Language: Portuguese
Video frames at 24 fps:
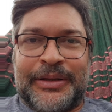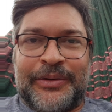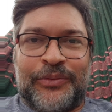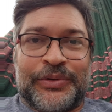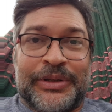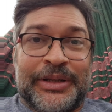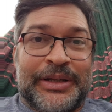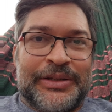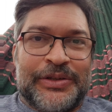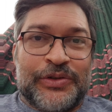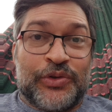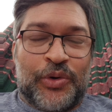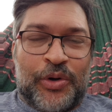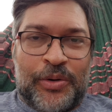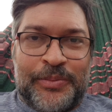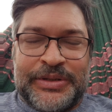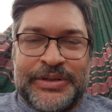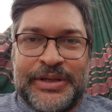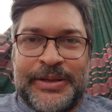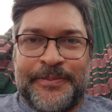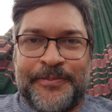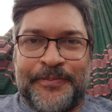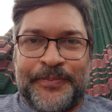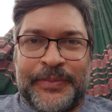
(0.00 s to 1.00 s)
os grandes nomes
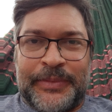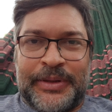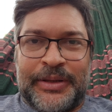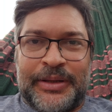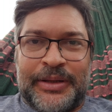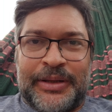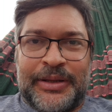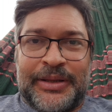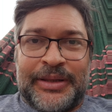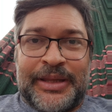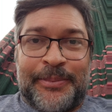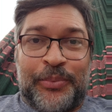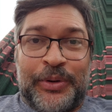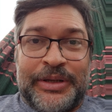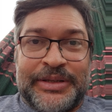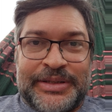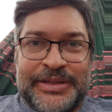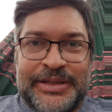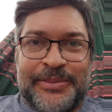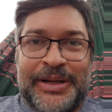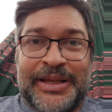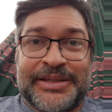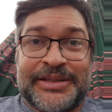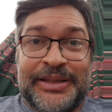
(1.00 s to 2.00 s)
aí da
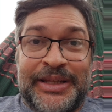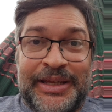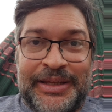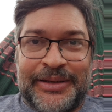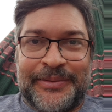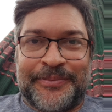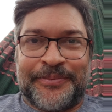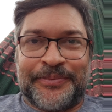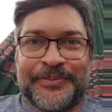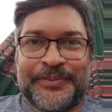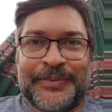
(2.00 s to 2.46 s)
poesia brasileira,